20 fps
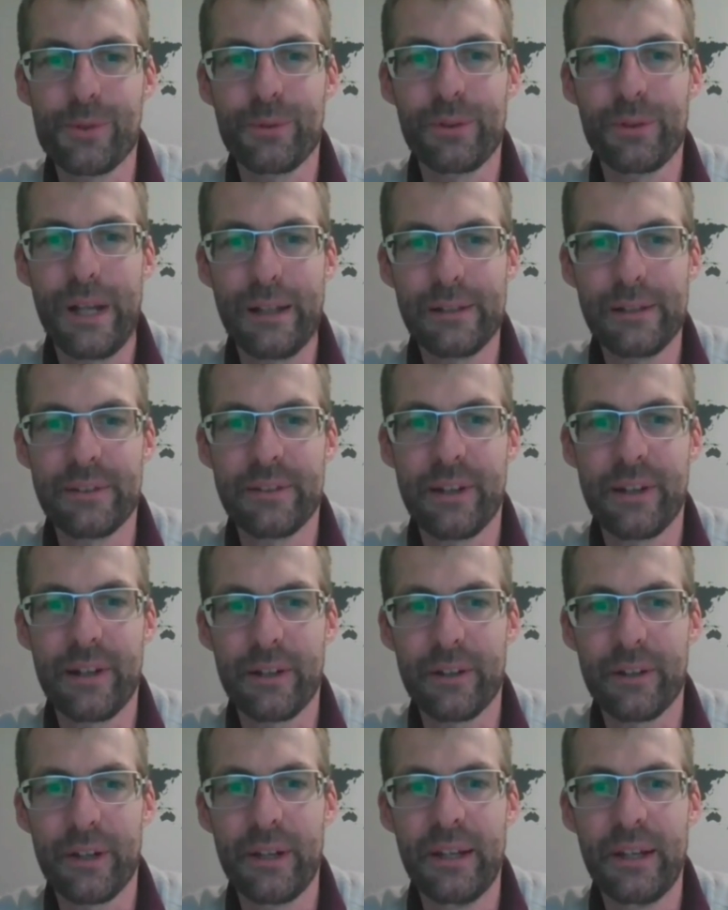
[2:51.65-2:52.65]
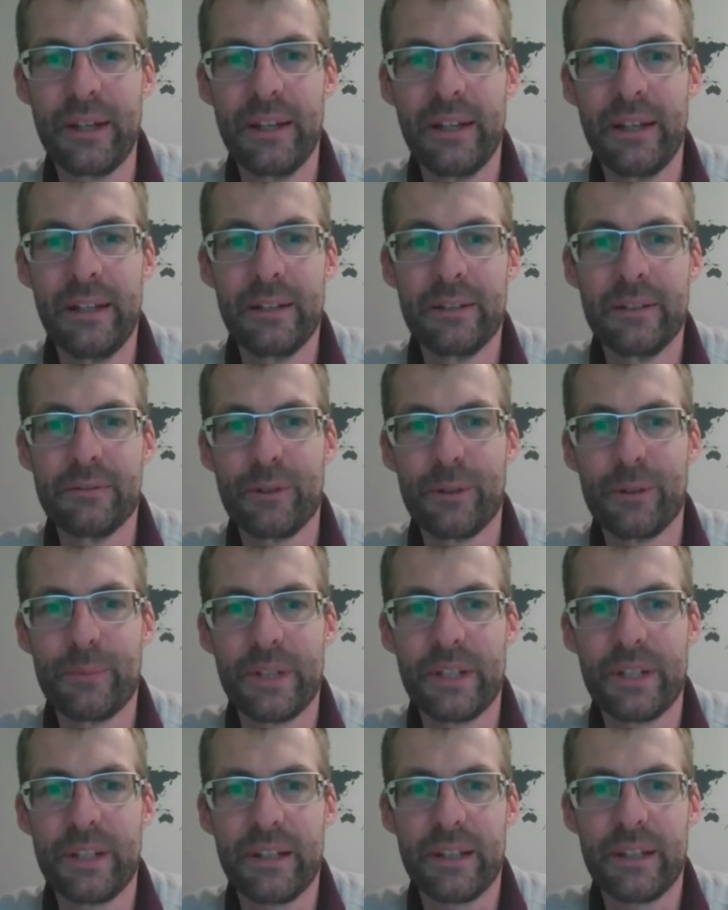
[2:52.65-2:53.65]
vom Schulalltag
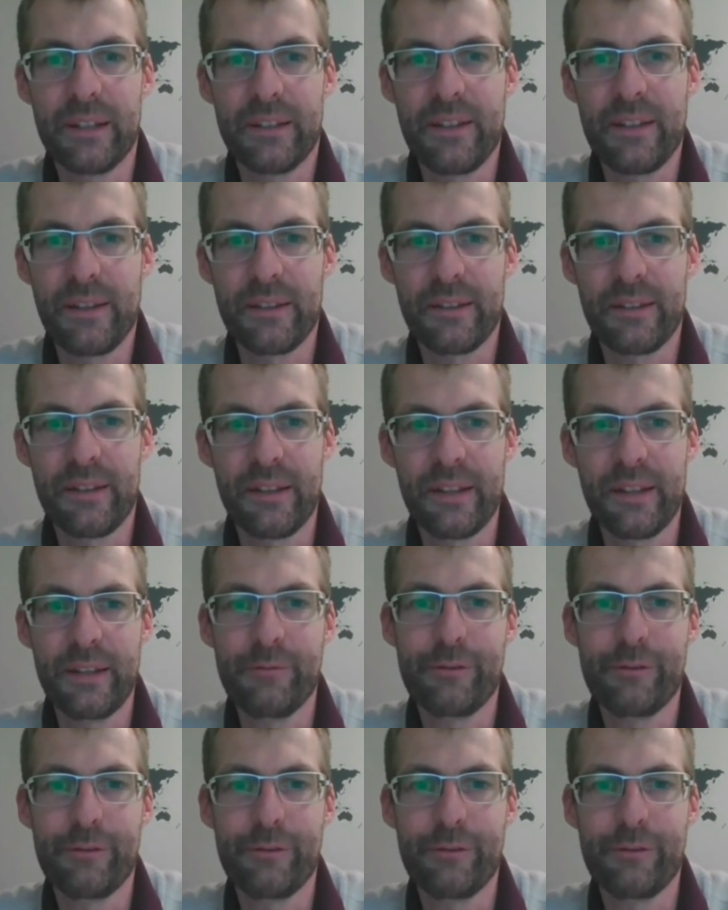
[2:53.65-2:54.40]
wo wir äh,